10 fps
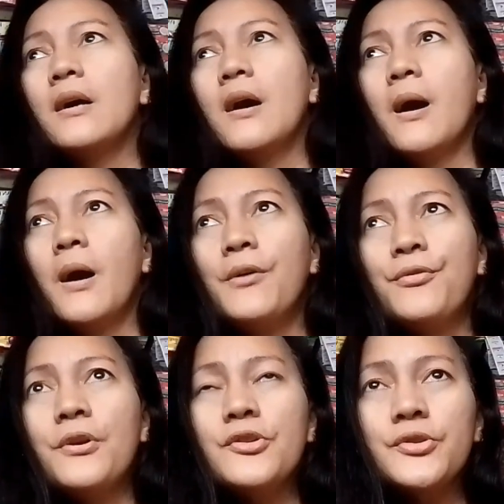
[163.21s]
ang
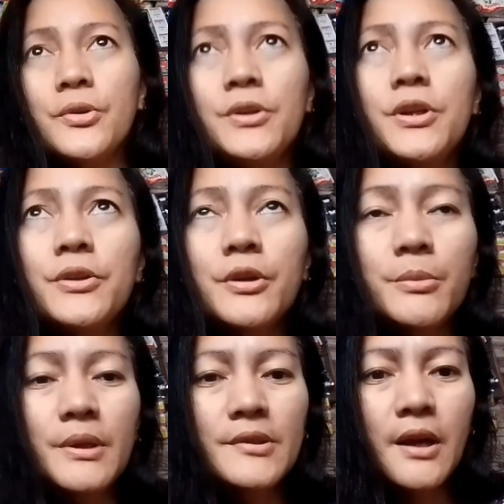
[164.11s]
first order ko muna
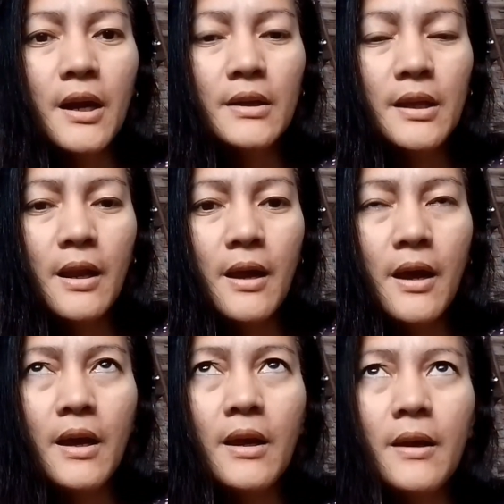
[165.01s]
sa kanila
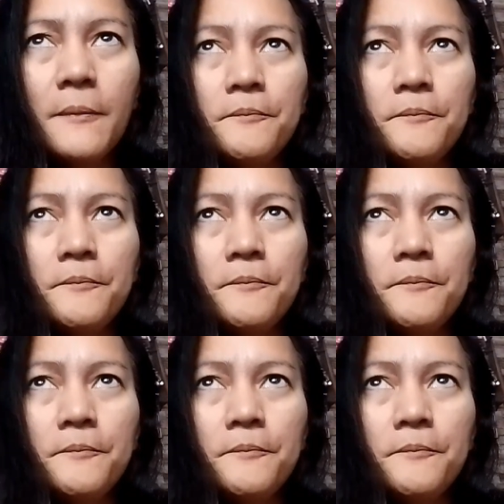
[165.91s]
ay